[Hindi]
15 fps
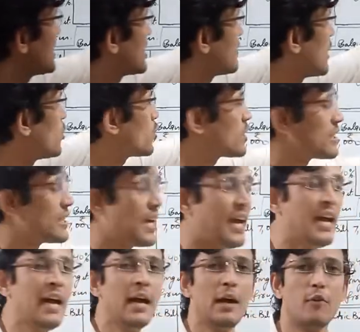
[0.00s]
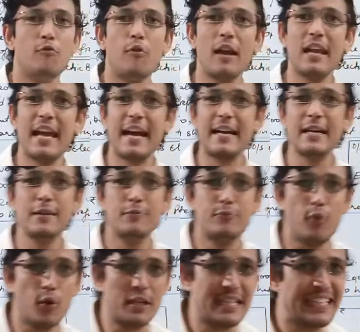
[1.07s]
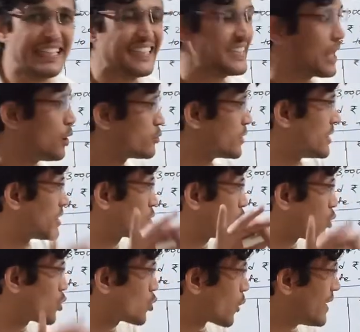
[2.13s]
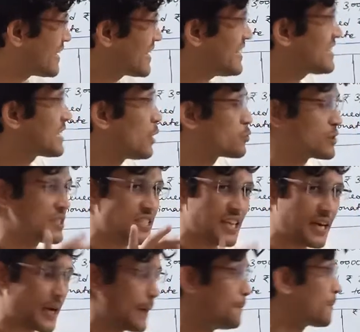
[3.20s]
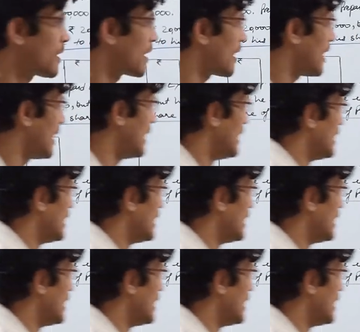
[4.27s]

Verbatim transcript: की वैल्यू कितनी है वन लैख फोर्टी थाउजेंड इसको ट्वेंटी थाउजेंड से कम करना है